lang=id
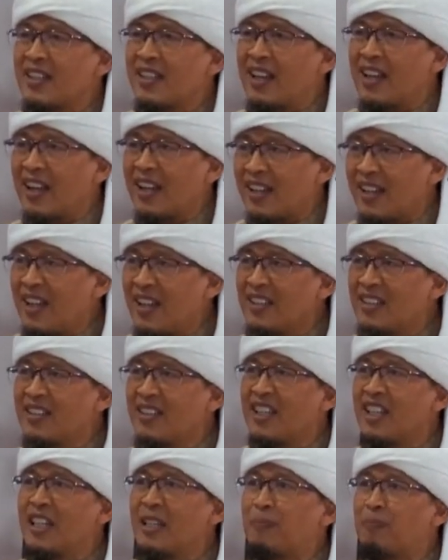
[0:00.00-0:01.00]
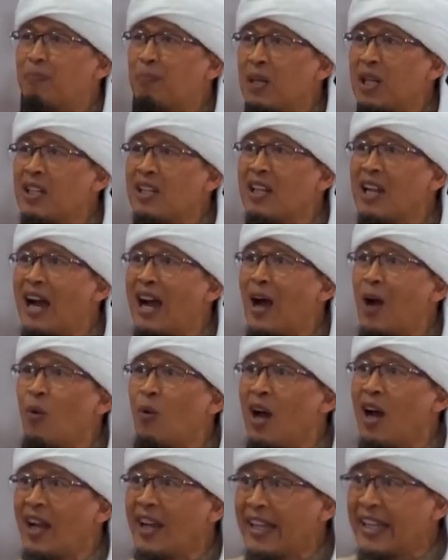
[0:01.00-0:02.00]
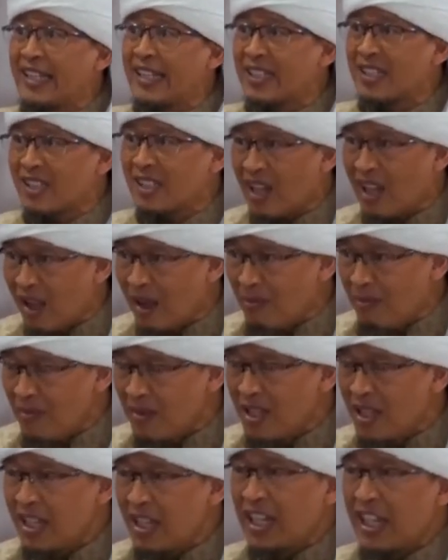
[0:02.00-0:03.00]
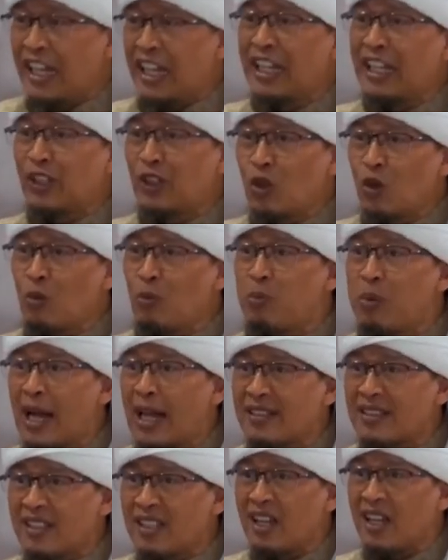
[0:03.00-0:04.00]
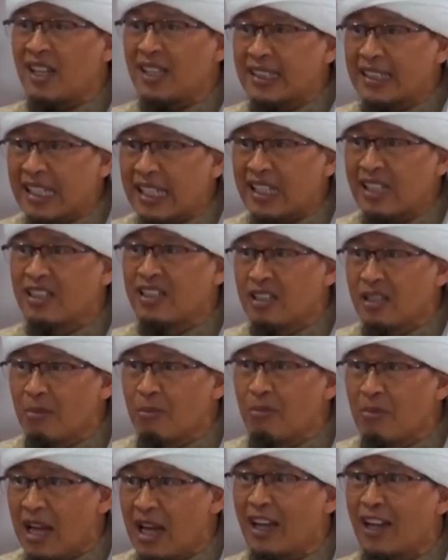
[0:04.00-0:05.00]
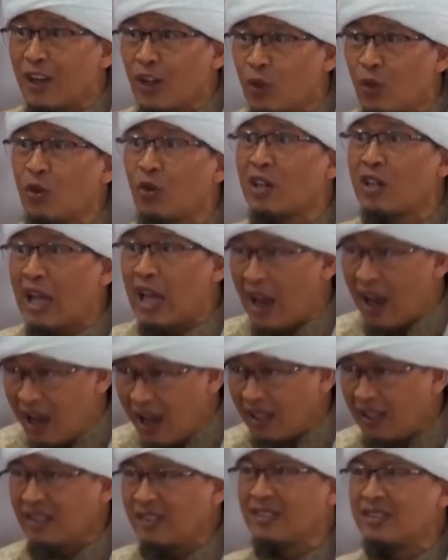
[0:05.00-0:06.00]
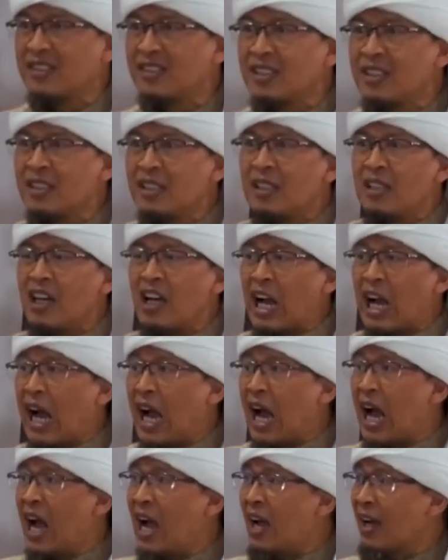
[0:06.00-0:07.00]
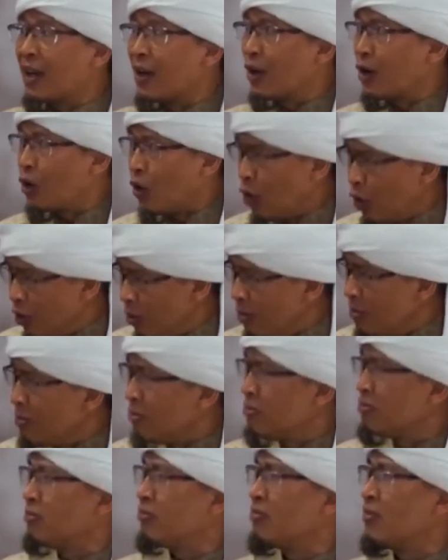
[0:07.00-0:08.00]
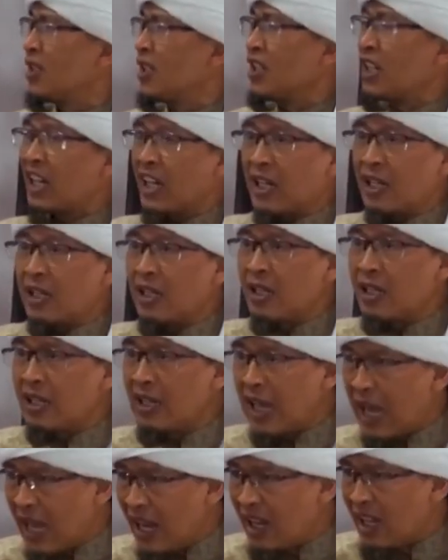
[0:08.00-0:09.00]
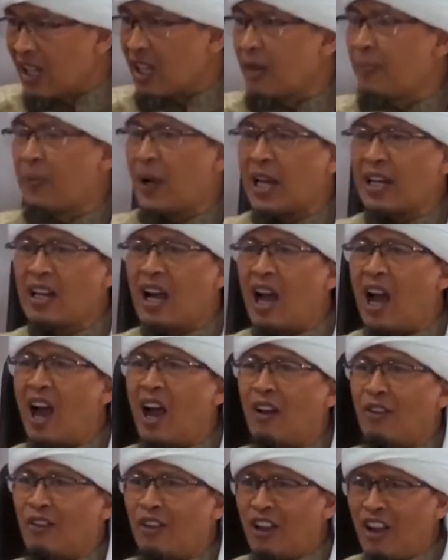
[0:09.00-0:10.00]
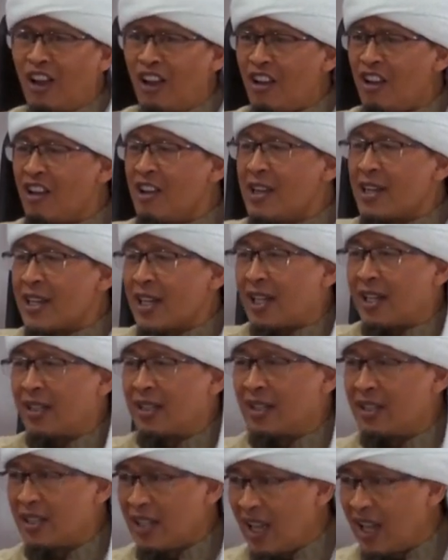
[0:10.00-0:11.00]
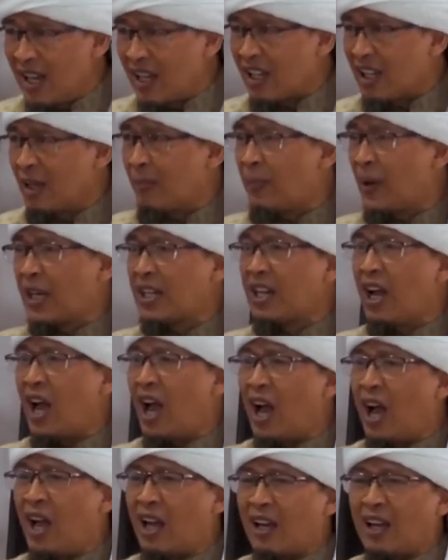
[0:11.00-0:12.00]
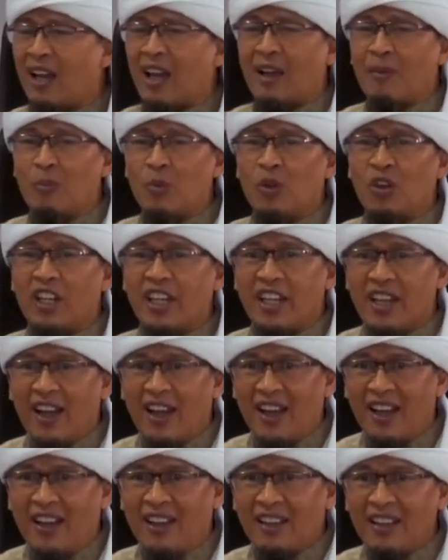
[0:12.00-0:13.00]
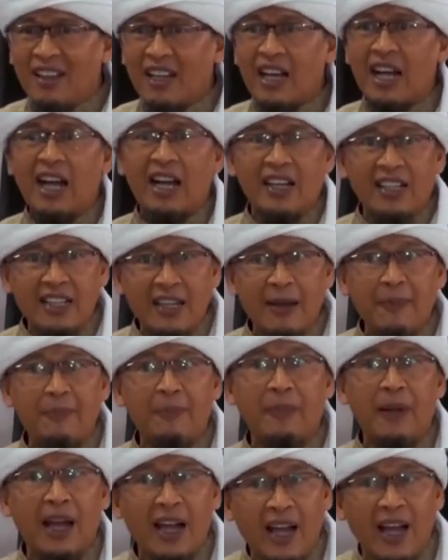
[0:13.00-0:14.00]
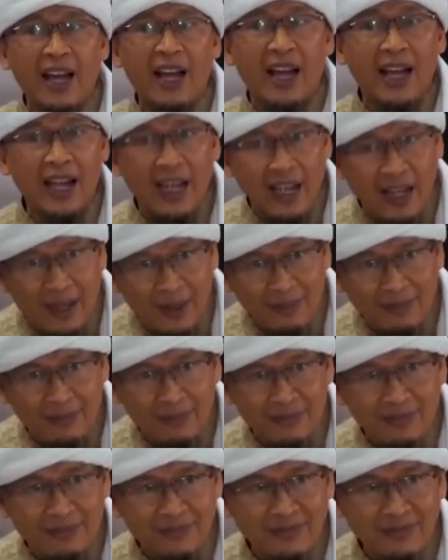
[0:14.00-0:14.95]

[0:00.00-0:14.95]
sekarang jadi pendakwah Islam itu baca terjemah Quran. Kagum kenal kepada Allah, kenal kepada akhlak mulia karena paham.